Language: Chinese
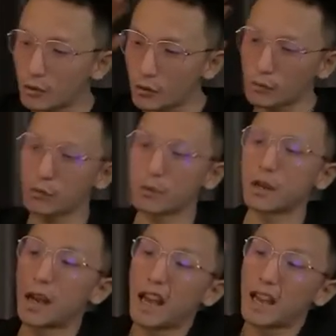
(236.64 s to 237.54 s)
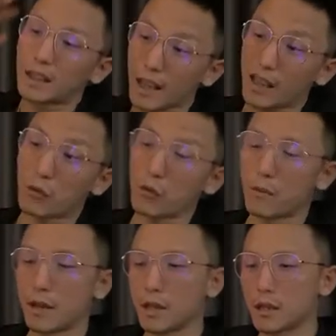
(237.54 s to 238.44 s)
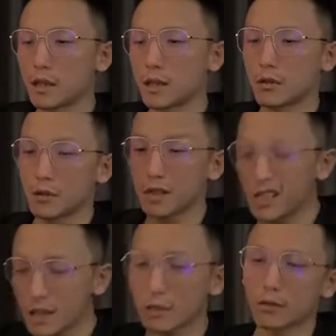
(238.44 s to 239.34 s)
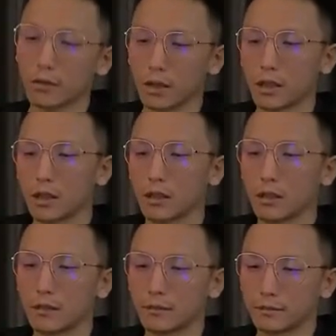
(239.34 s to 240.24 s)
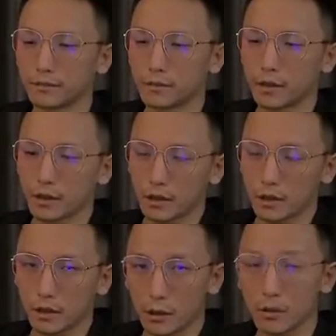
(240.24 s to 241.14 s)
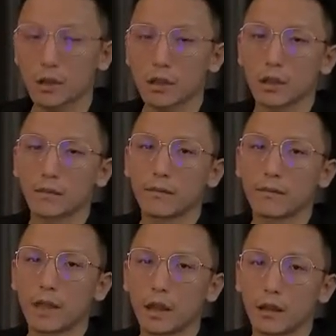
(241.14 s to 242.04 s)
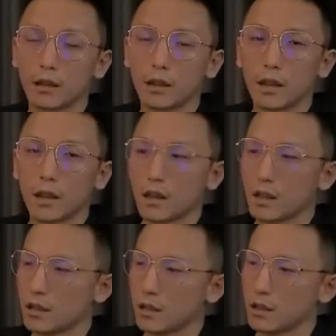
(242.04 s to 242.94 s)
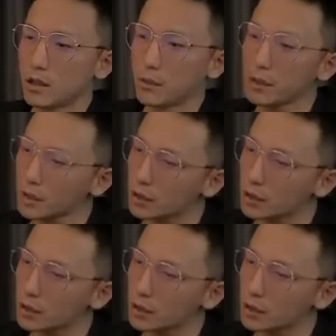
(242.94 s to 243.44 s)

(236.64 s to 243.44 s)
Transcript: 第二种方法呢是找行业大咖做媒。对于一些牛人，你可能都不知道他们在哪里，而且就算知